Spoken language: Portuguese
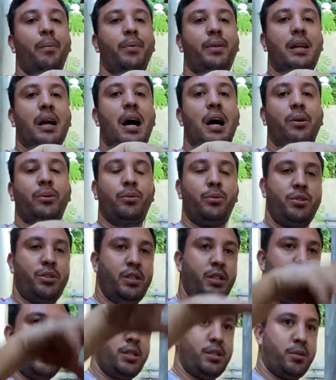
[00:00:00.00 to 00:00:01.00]
muita água no
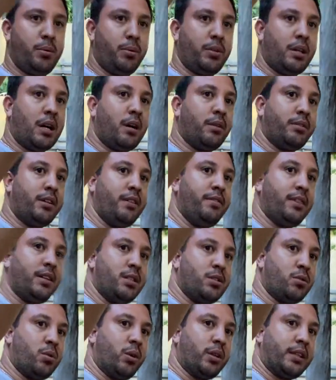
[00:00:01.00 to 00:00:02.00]
diesel e tal, teve que
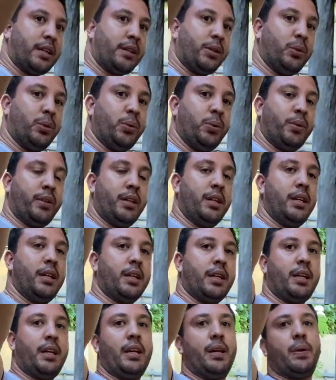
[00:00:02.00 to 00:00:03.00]
esgotar todo o
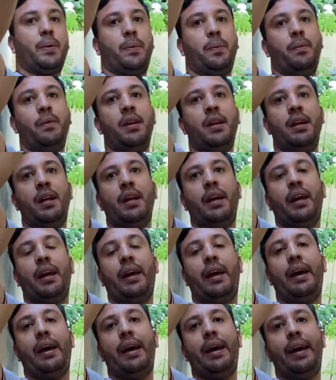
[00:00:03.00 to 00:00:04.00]
tanque.
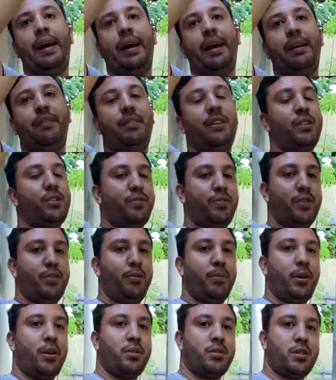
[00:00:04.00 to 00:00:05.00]
É, vixe, foi o
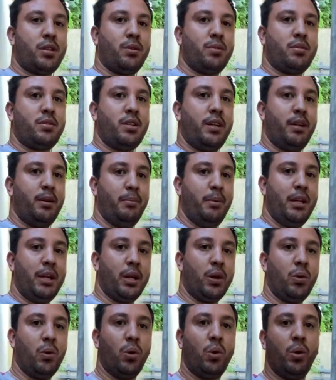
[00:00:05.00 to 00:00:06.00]
maior salseiro. Me
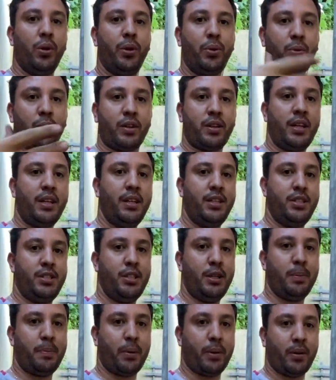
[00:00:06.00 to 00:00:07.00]
ligou e eu não
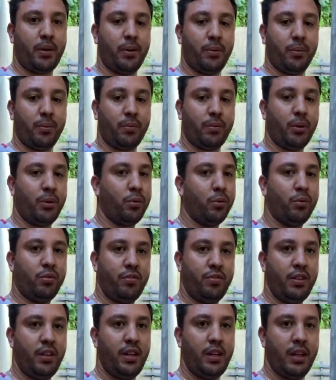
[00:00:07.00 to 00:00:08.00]
atendi porque eu não, eu não
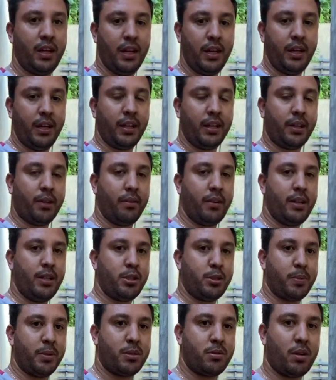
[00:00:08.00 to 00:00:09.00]
vi. Então é
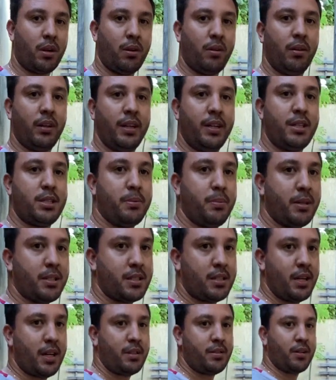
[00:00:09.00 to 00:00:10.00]
isso, pessoal. Esse é meu
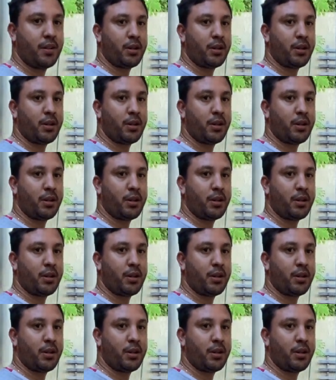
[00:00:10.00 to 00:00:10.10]
set,